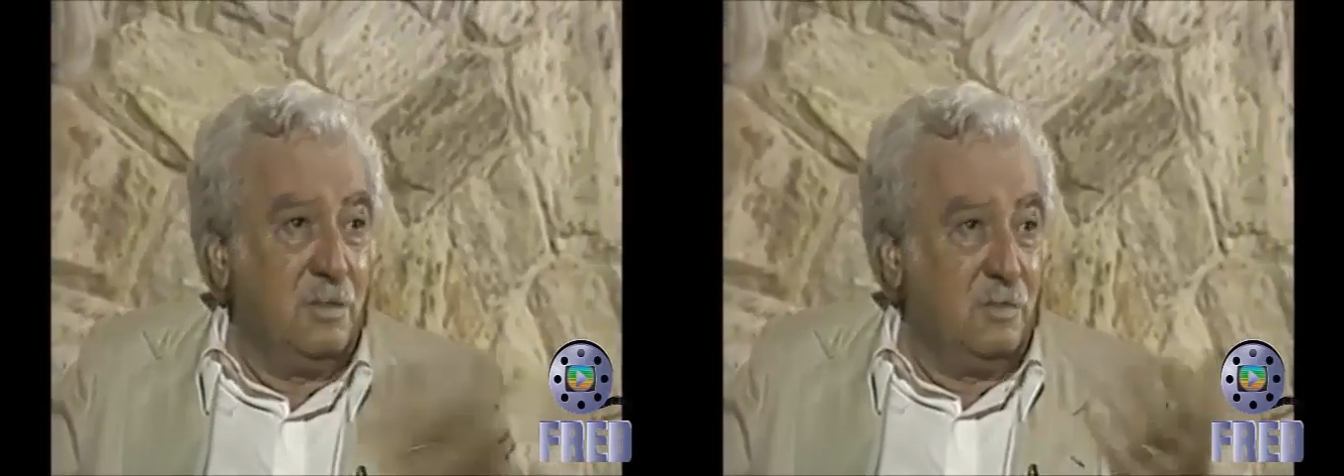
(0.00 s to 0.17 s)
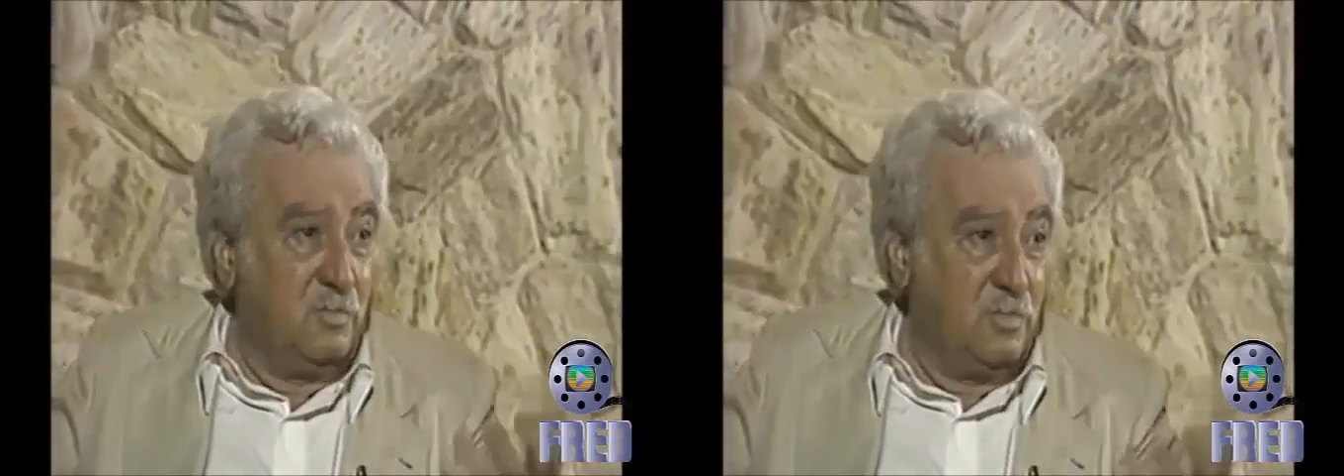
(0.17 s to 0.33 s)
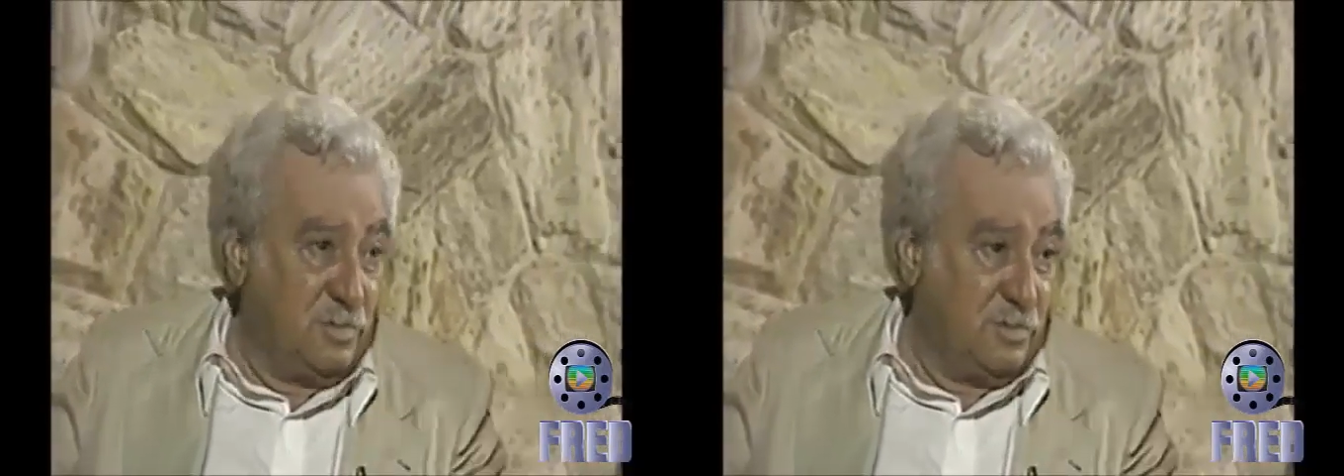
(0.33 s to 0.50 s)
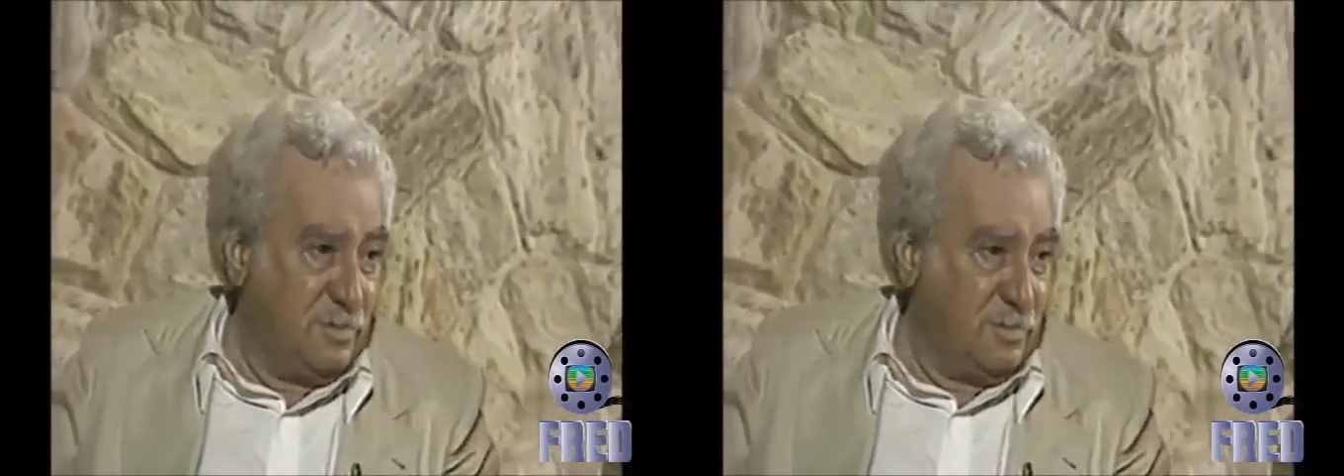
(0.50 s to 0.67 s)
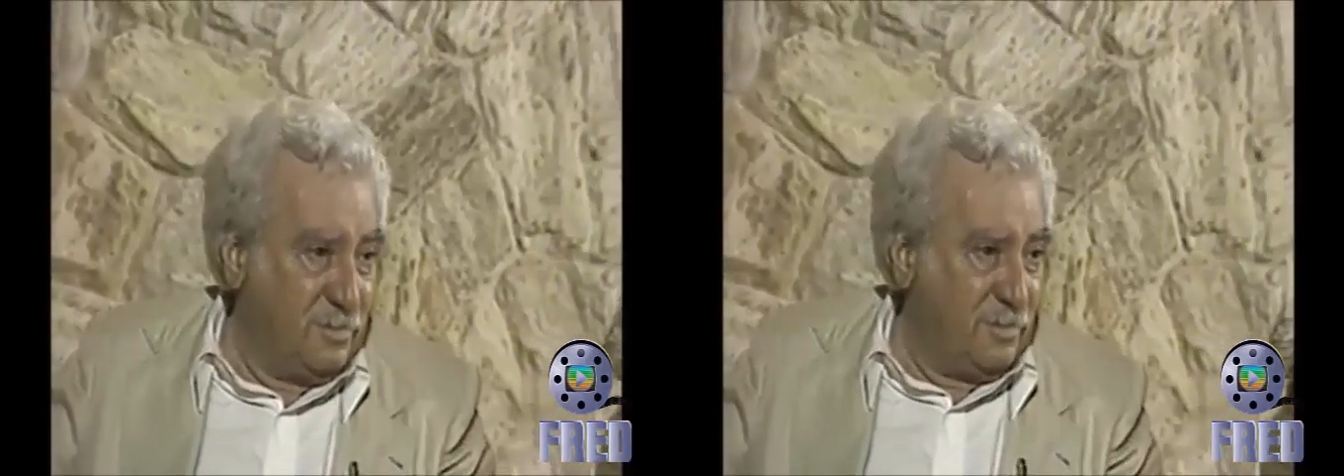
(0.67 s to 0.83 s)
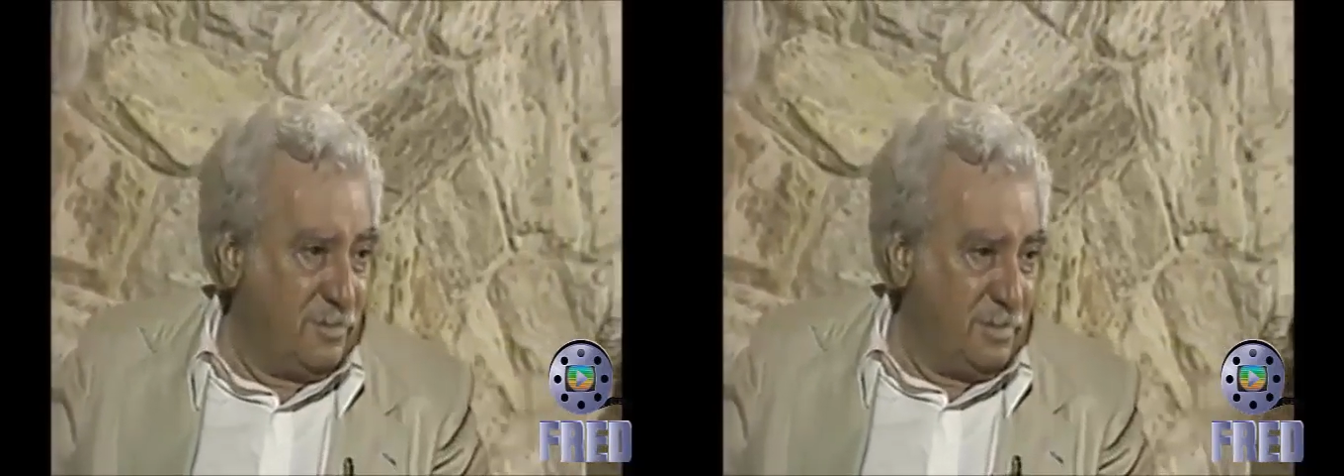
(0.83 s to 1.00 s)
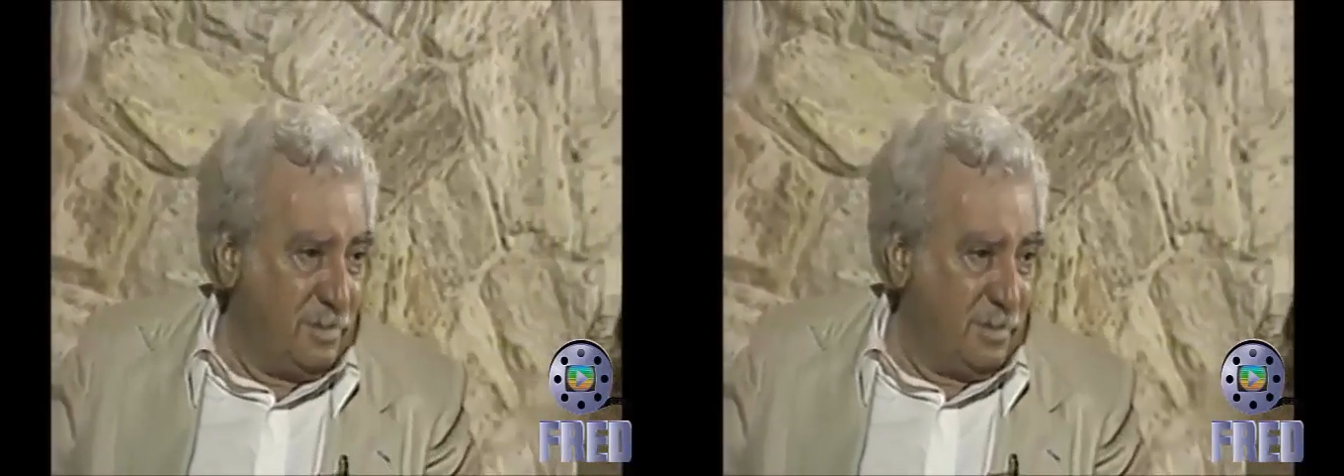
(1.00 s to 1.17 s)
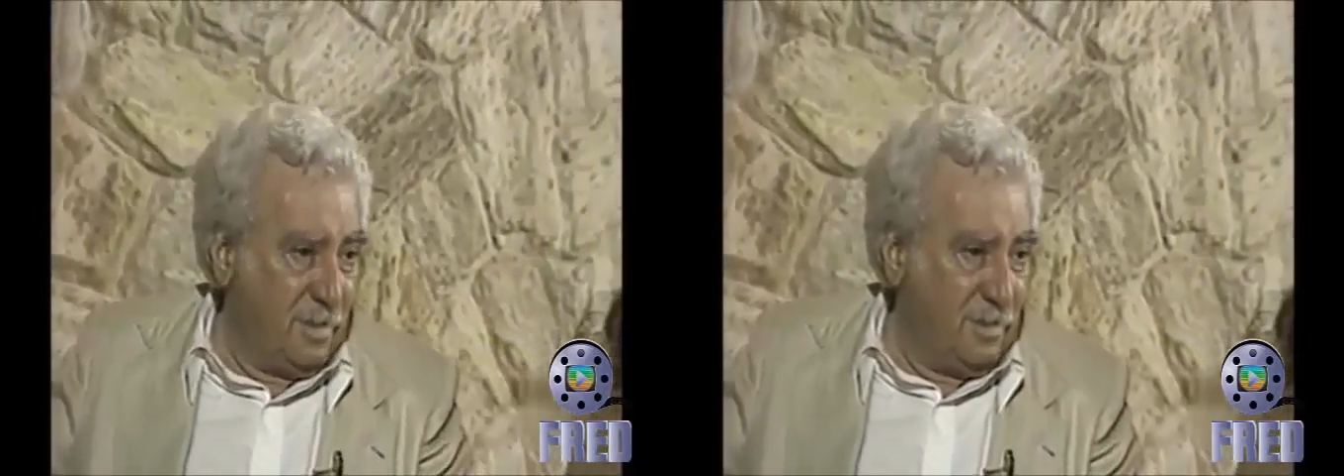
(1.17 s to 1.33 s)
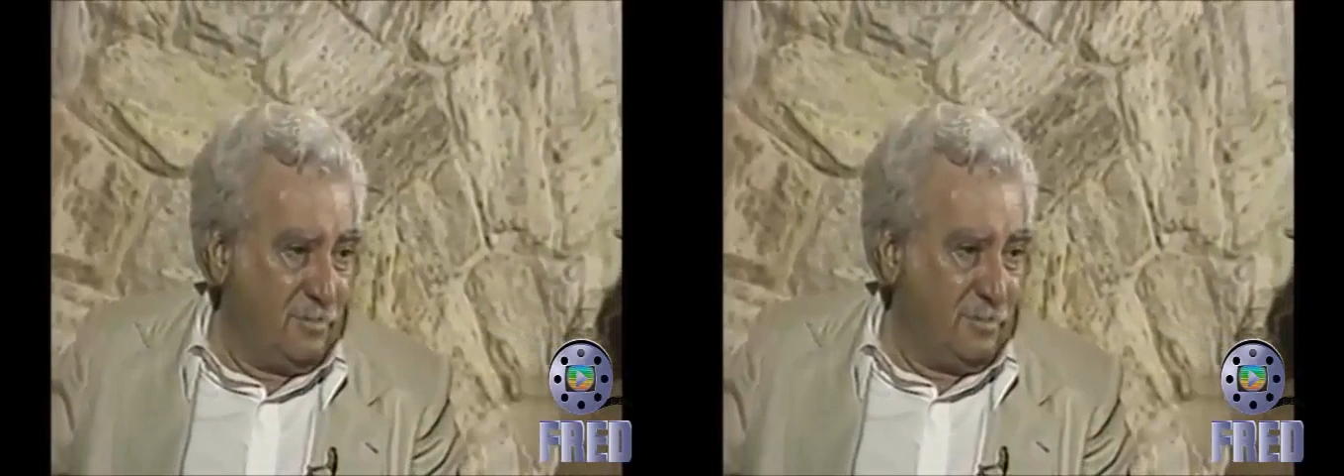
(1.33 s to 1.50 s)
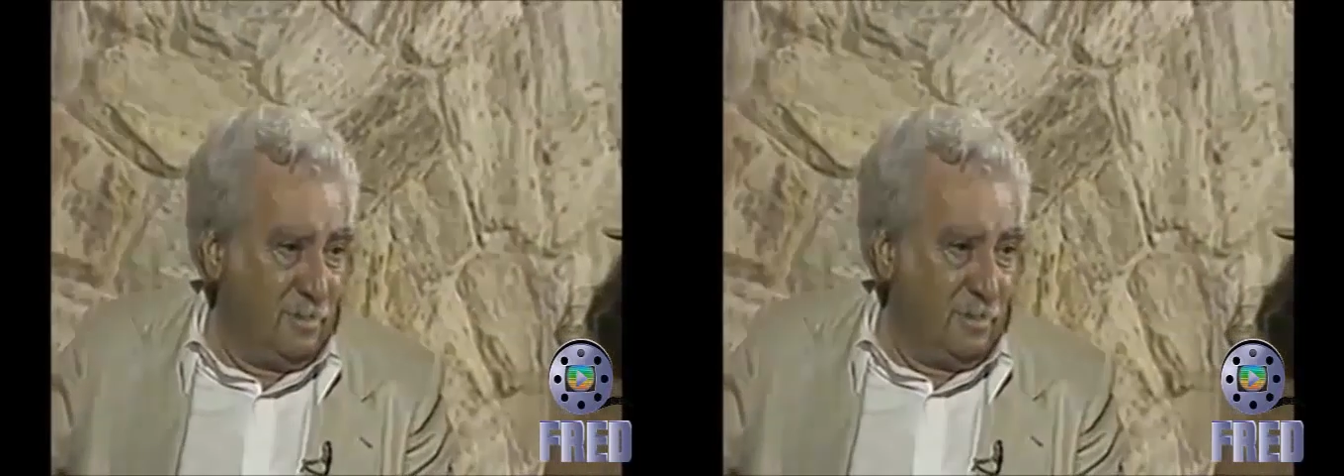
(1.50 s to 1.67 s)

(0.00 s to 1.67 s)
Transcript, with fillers: músico extraordinário.